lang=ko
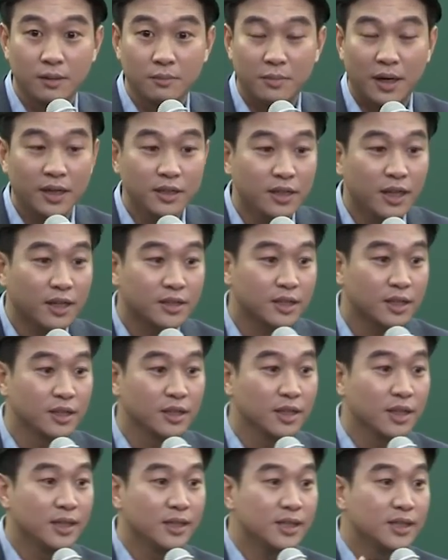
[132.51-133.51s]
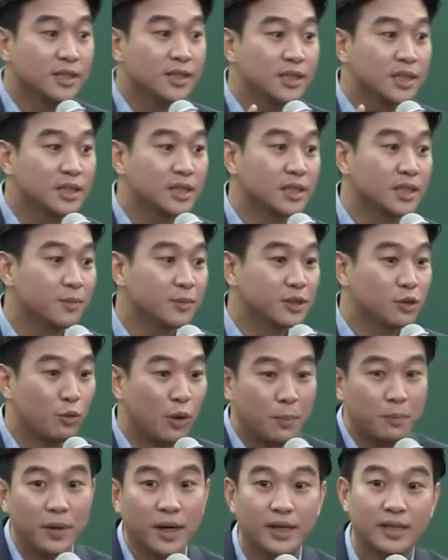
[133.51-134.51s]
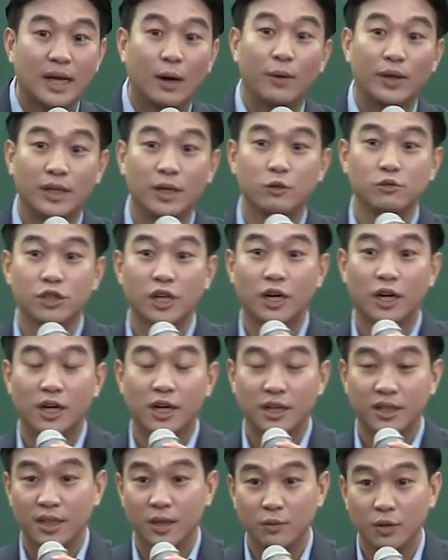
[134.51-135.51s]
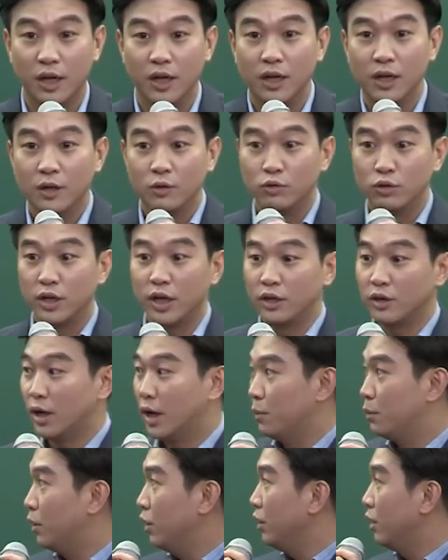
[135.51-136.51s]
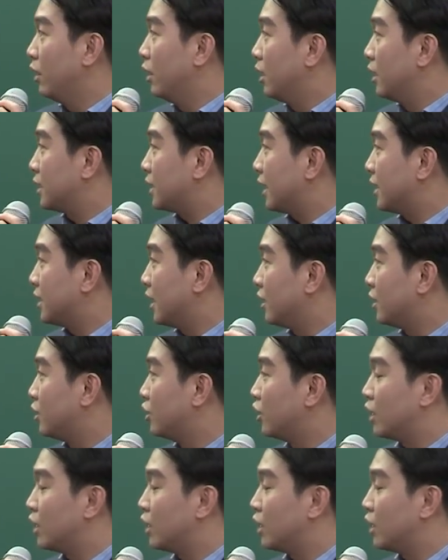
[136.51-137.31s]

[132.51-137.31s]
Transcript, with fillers: 많은 학자들이 이 시스템에서 화폐가 나왔다고 생각하기 때문에 우리가 이걸 한번 자세히